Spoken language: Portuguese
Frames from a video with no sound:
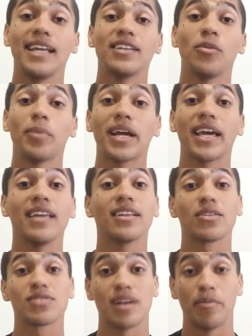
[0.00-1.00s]
Então, para quem
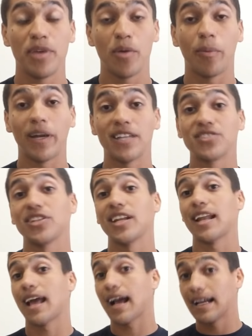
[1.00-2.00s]
ainda não sabia, eu parei de
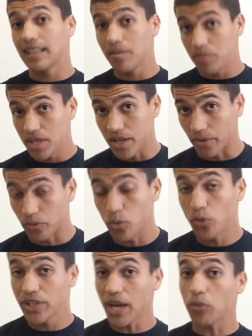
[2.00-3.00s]
treinar na academia.
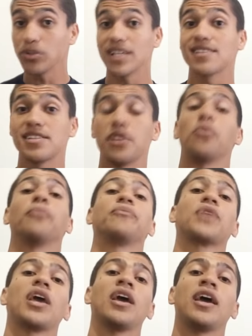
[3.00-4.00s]
O que aconteceu?
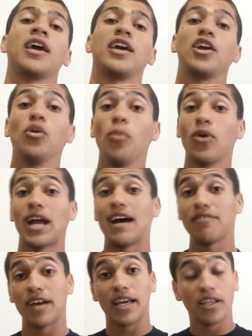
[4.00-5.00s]
Eu
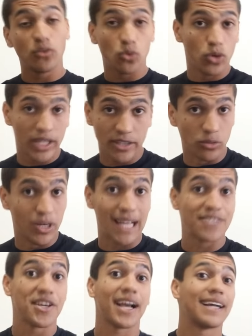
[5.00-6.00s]
morava em Toledo e
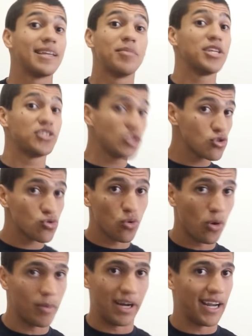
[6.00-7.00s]
lá tinha academia de
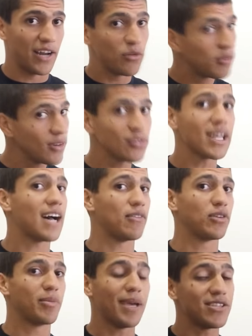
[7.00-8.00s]
sobra, lá não
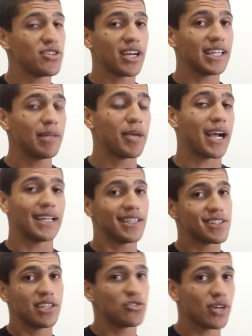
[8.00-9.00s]
faltava, mas tinha academia,
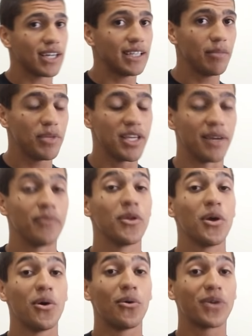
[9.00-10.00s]
cada esquina tinha uma academia.
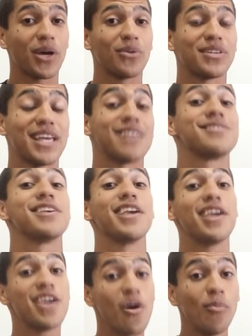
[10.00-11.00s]
O que
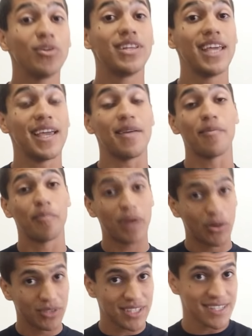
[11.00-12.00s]
acontece? Eu mudei
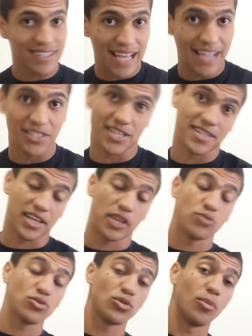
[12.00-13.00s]
para outra cidade, essa
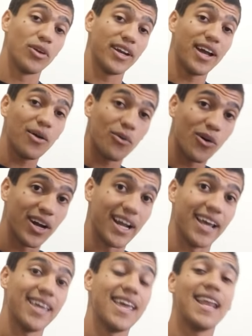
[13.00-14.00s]
aqui onde eu tô morando
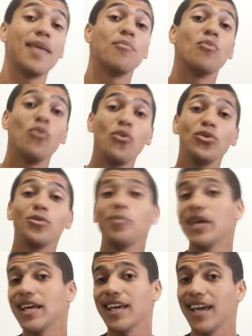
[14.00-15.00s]
agora, e ela é muito
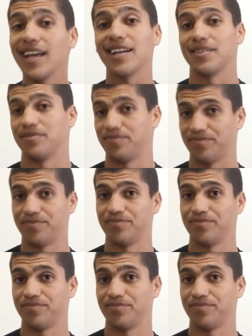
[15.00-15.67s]
pequena,